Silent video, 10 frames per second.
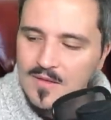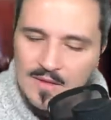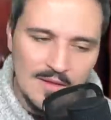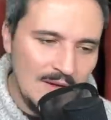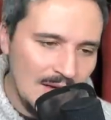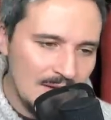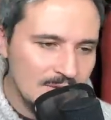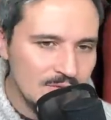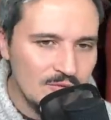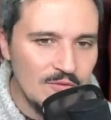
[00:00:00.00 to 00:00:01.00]
si
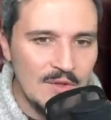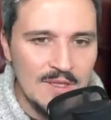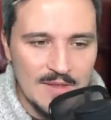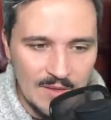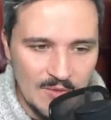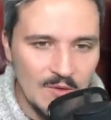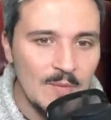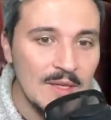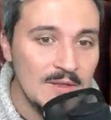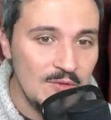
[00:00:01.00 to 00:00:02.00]
là, je trouve la
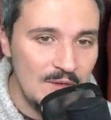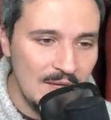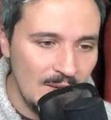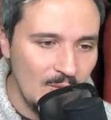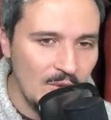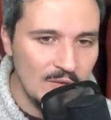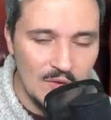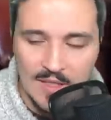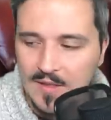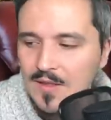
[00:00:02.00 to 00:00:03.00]
description particulièrement
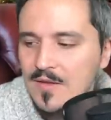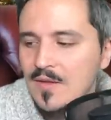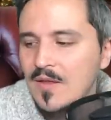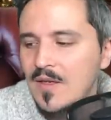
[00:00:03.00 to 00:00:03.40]
évocatrice